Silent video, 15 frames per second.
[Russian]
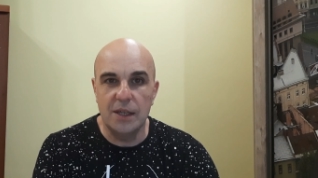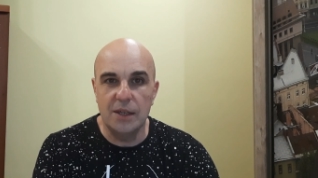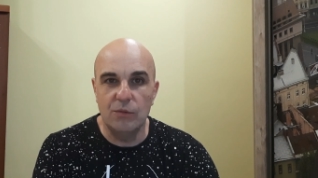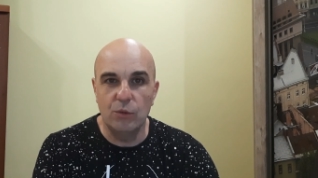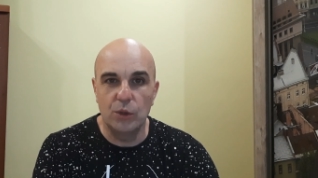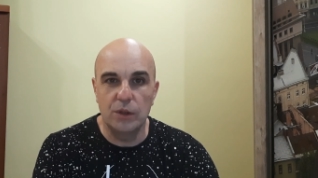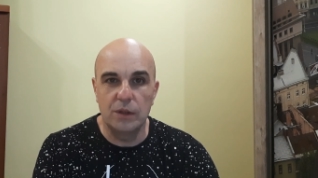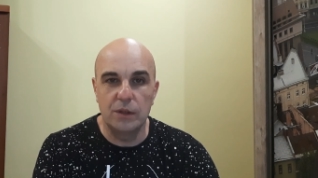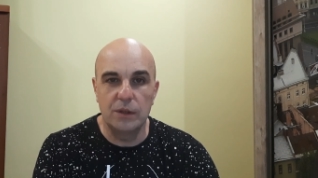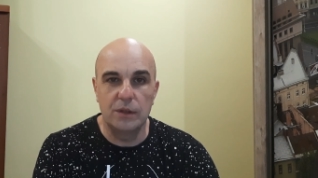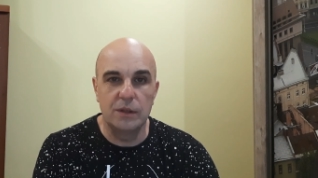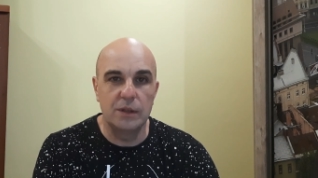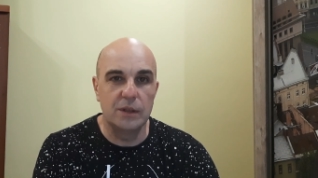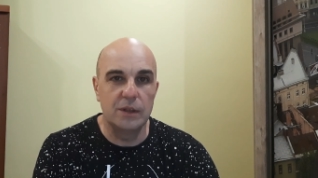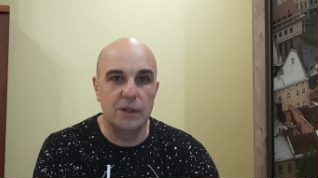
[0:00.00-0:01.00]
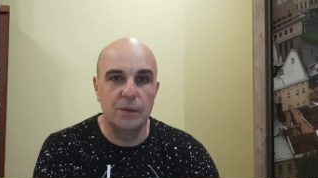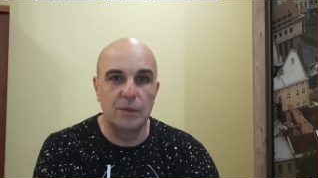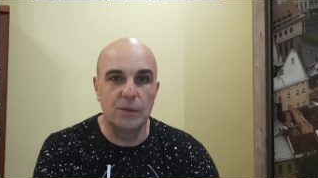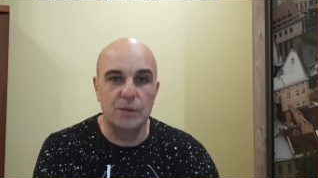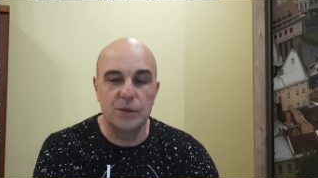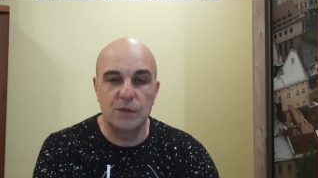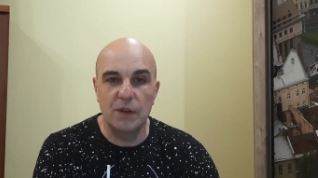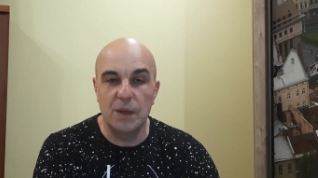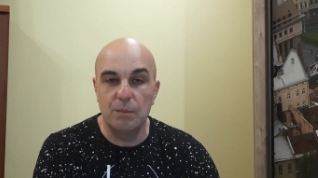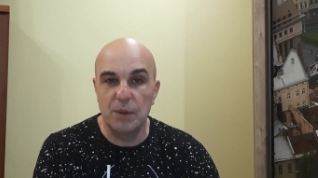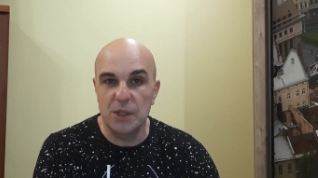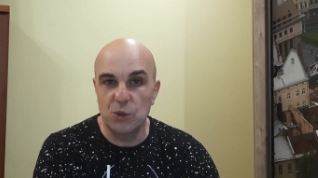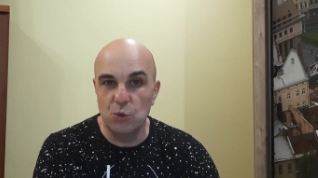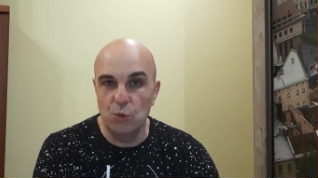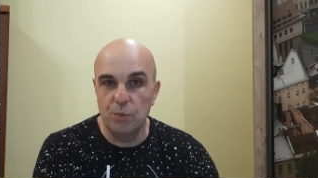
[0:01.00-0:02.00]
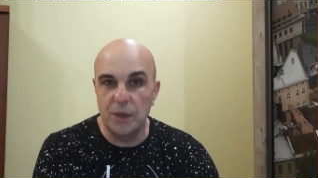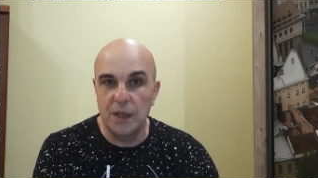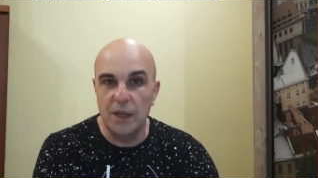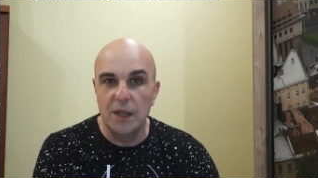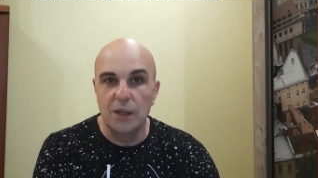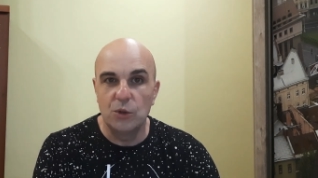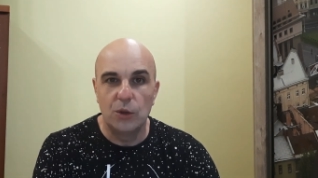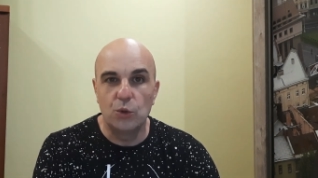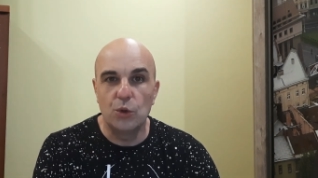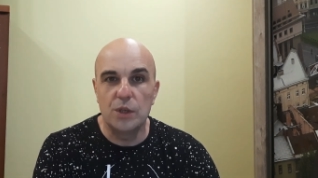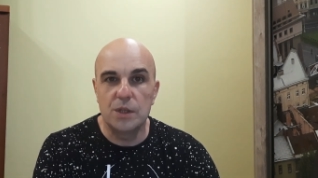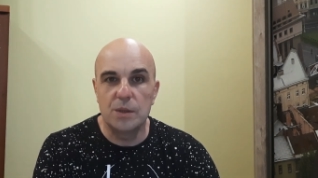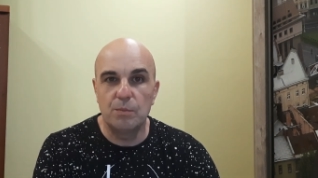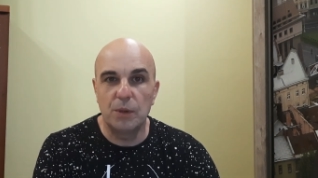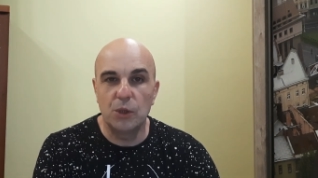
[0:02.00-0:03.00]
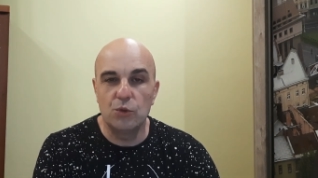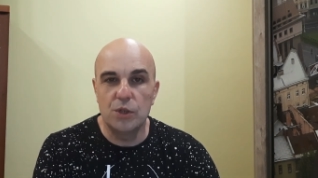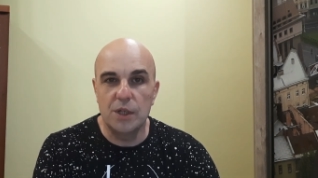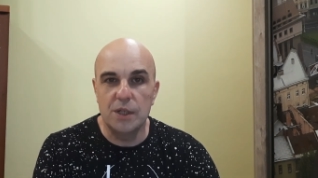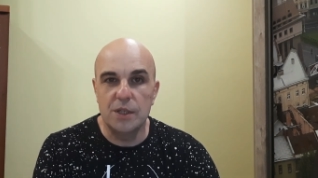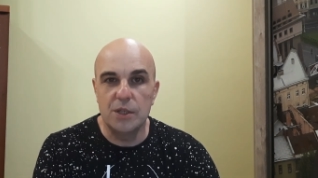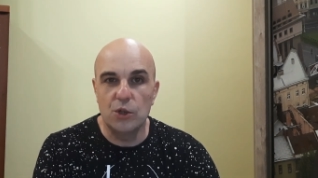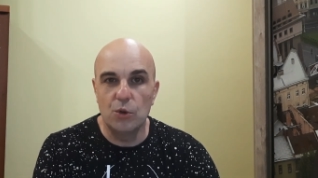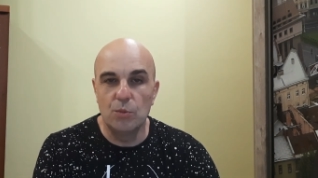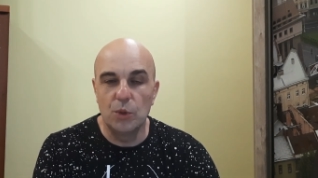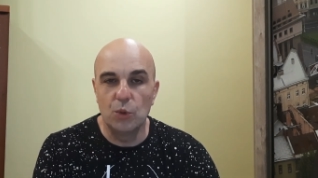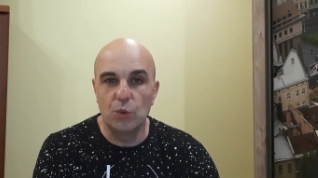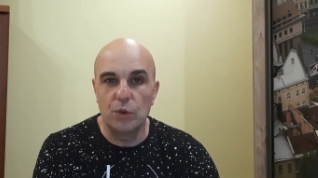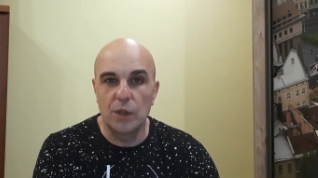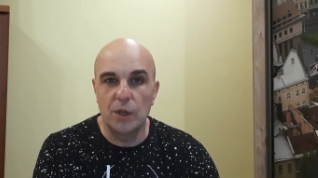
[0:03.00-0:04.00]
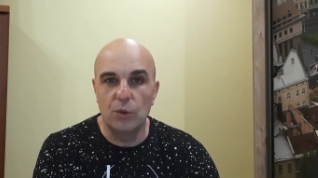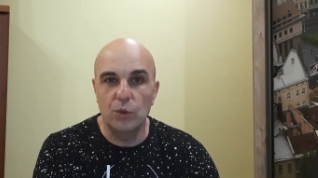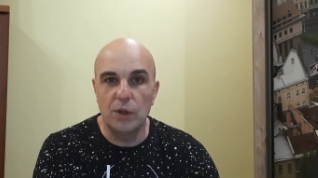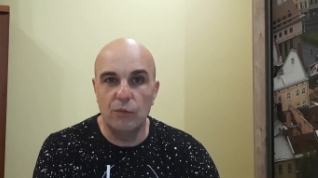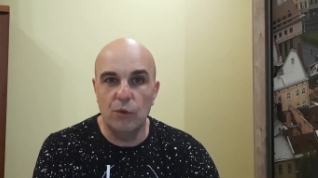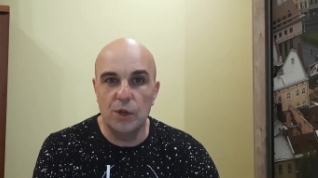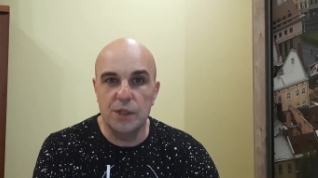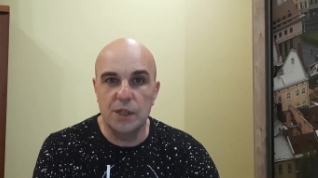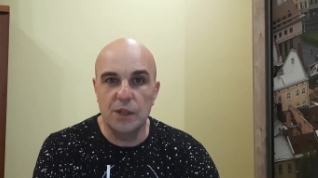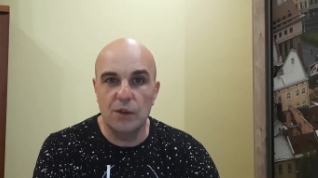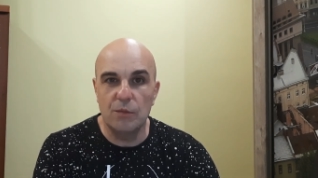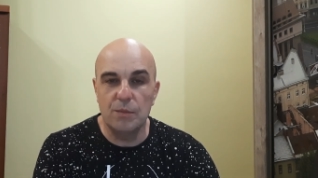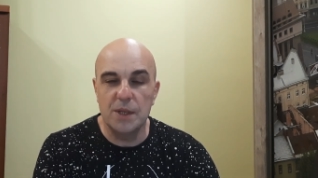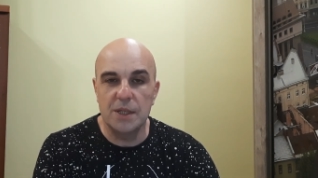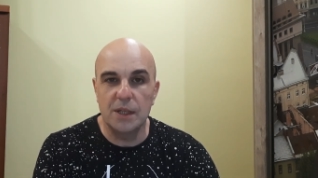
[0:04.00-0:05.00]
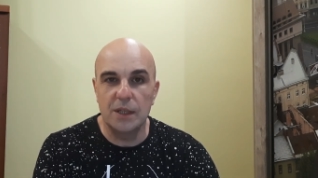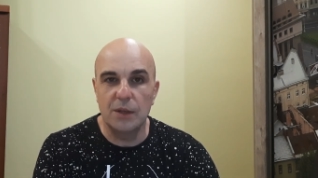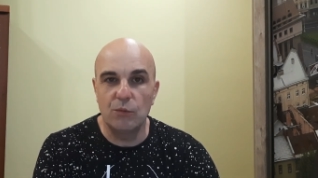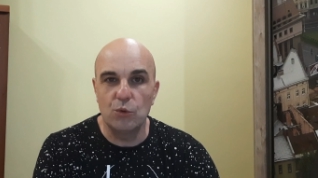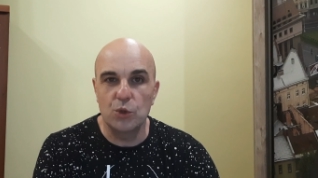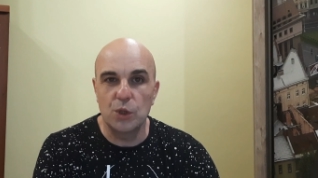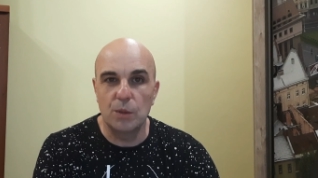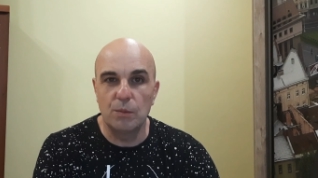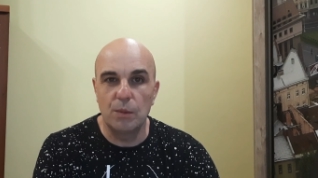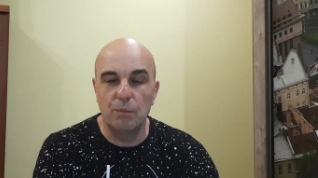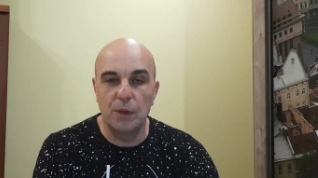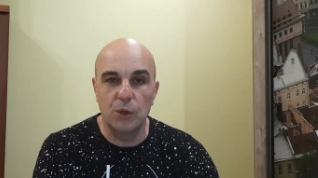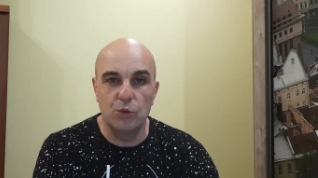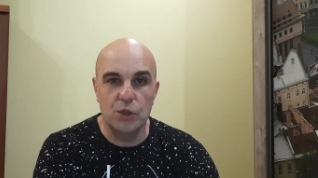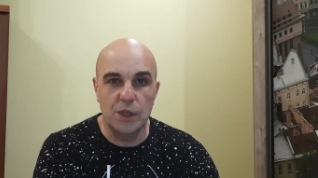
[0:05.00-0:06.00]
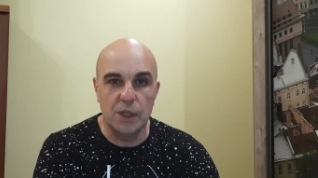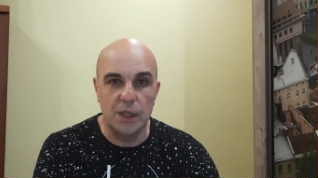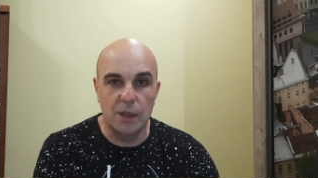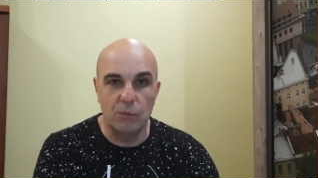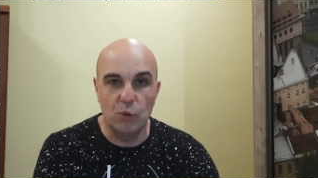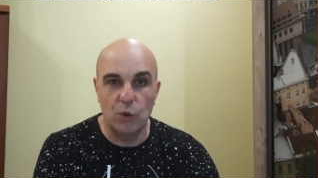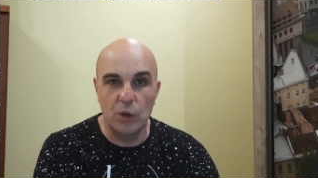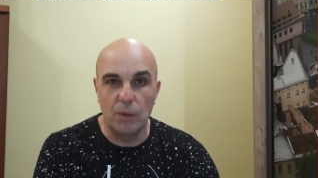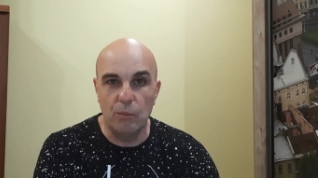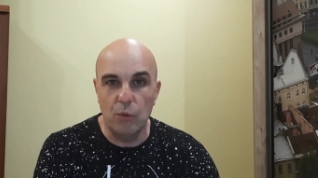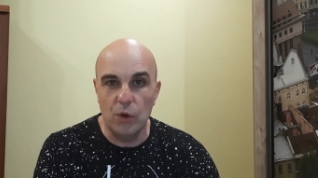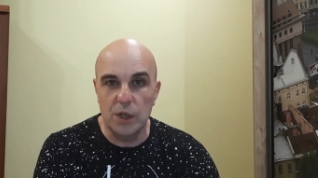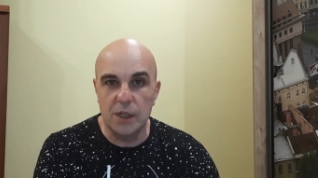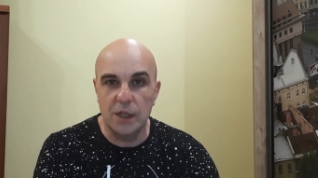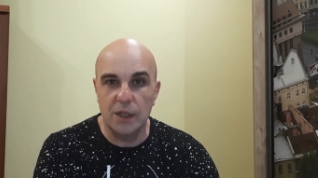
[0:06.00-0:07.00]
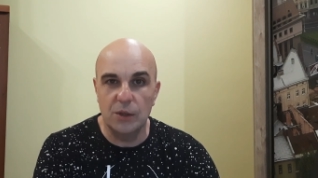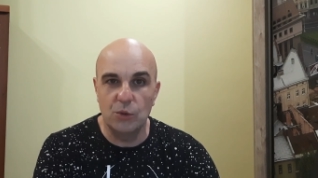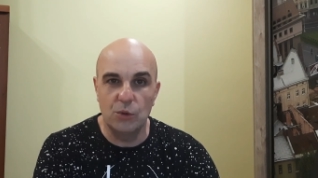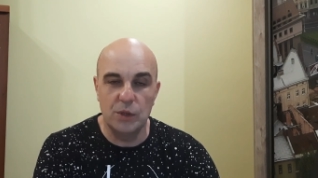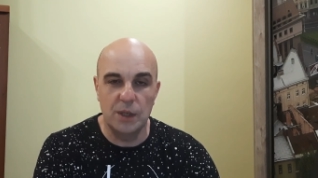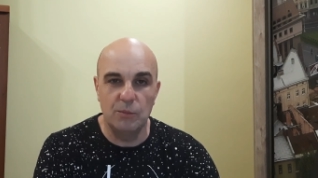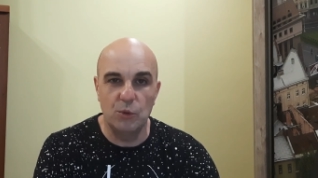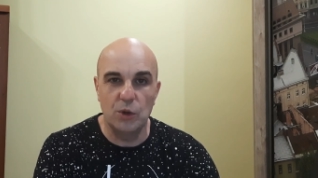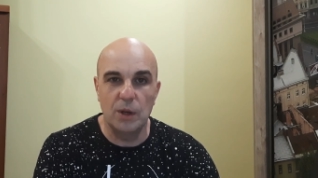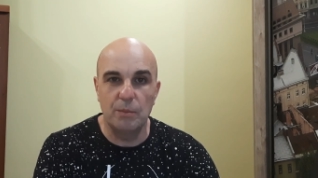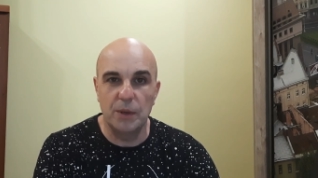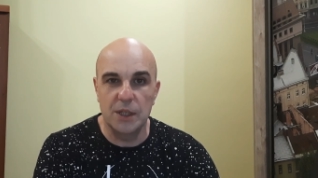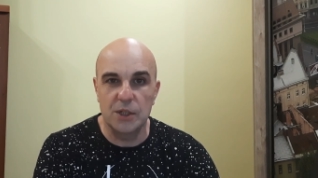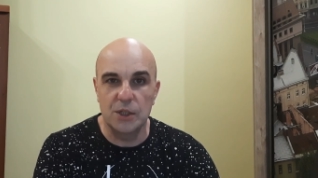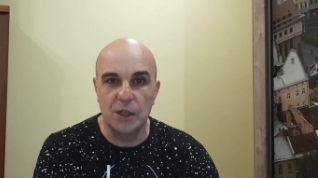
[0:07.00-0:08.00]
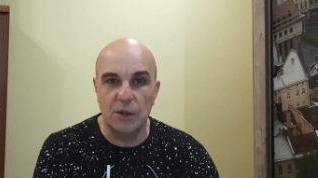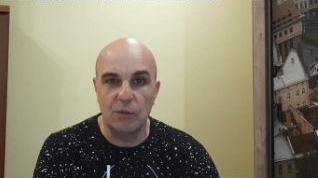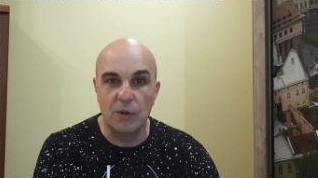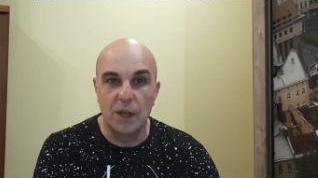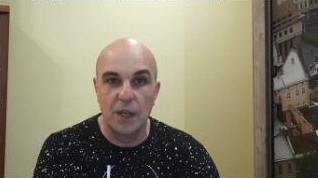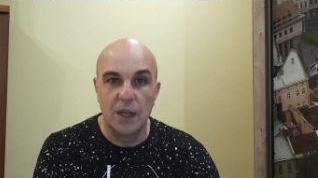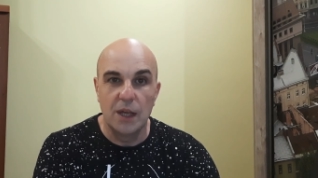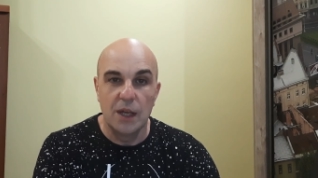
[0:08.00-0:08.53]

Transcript: и вот э, свои поступки, то есть получить сиюминутное удовольствие вместо того, чтобы получить намного больше, но немного подождал.